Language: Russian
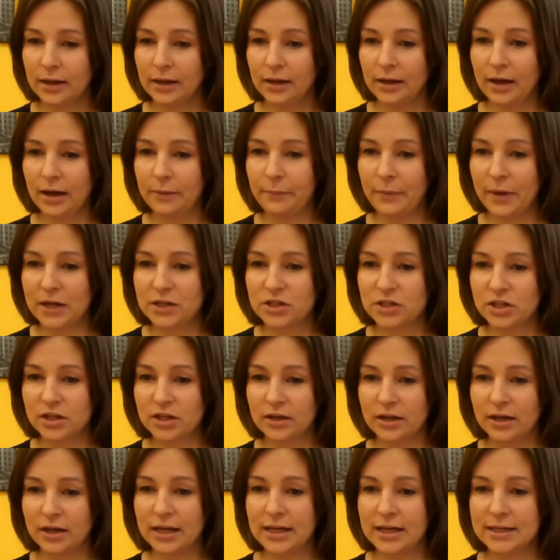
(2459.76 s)
Опять же,
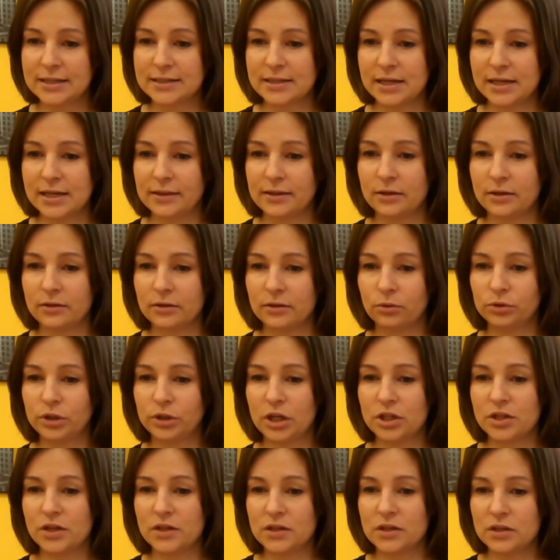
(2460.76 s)
Александра,
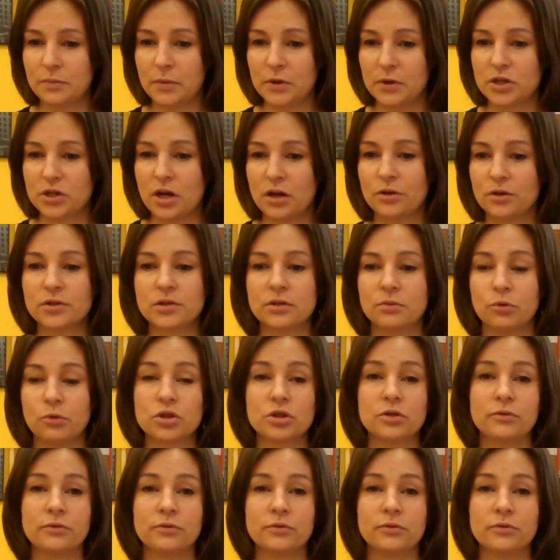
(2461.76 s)
уточните, пожалуйста, можете